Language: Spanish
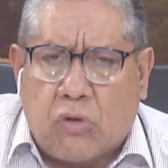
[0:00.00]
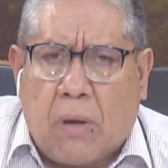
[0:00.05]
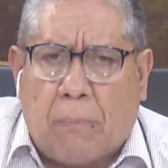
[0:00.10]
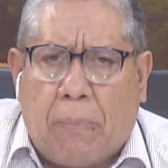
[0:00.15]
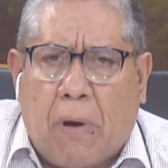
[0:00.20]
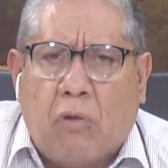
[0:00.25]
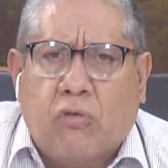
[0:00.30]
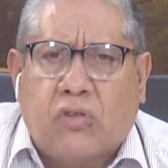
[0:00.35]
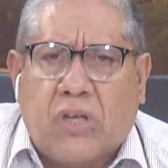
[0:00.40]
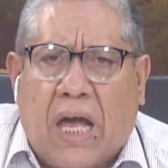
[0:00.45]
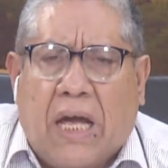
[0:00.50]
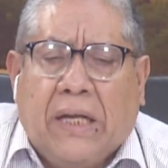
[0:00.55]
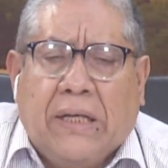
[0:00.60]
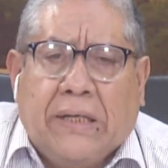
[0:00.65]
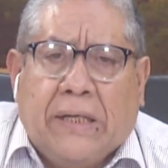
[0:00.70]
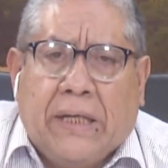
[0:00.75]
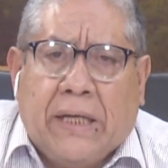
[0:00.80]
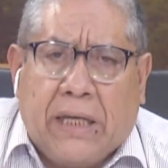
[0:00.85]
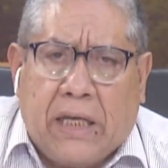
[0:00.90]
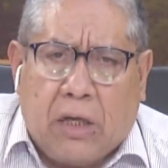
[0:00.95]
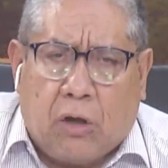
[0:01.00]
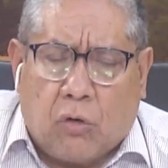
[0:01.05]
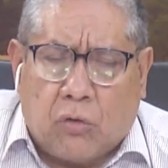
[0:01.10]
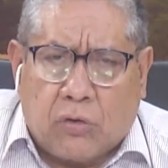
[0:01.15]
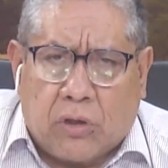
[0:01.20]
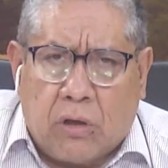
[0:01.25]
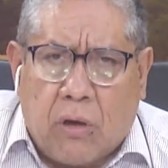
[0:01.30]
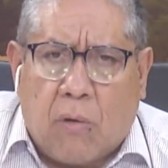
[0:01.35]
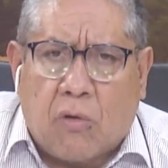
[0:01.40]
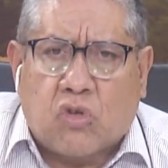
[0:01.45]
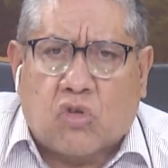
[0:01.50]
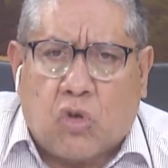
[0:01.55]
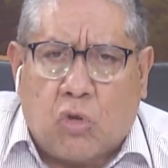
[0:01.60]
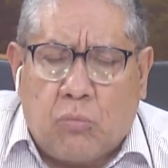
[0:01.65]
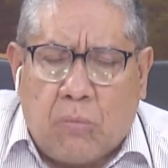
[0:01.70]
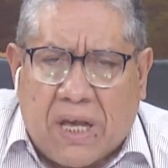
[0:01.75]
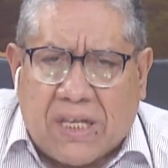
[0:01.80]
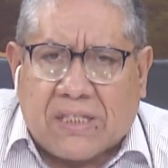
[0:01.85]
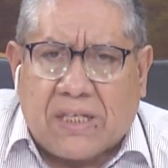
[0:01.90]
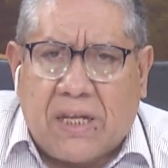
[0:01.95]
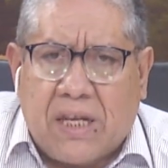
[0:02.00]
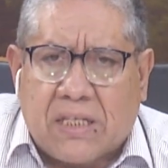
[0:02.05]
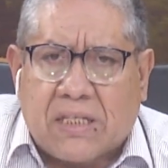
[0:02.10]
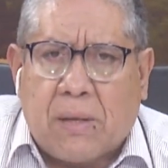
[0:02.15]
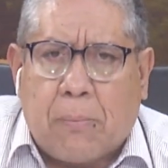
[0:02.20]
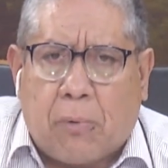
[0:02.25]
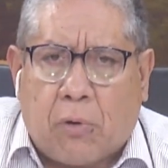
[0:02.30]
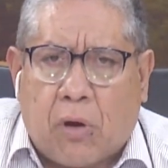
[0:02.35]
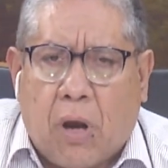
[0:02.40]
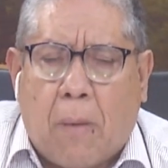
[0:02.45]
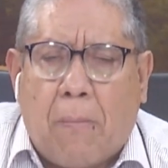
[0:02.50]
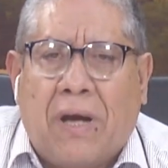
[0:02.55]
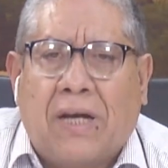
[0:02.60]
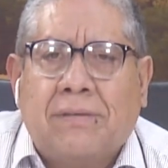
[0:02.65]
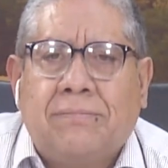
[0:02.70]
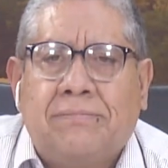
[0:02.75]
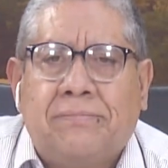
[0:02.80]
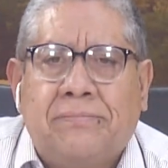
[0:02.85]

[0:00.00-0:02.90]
a una pausa y continuamos con más en este programa.